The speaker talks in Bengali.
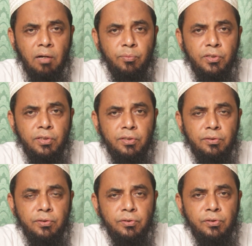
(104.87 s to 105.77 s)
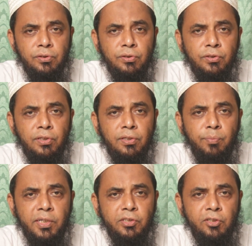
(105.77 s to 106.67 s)
আমাদের যে
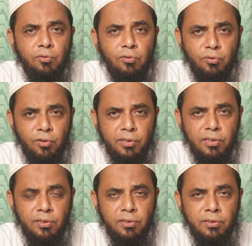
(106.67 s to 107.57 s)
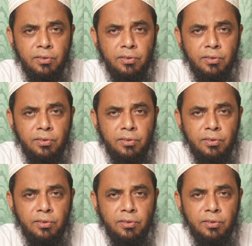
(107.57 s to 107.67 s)
ব্যাকটেরিয়াগুলো দরকার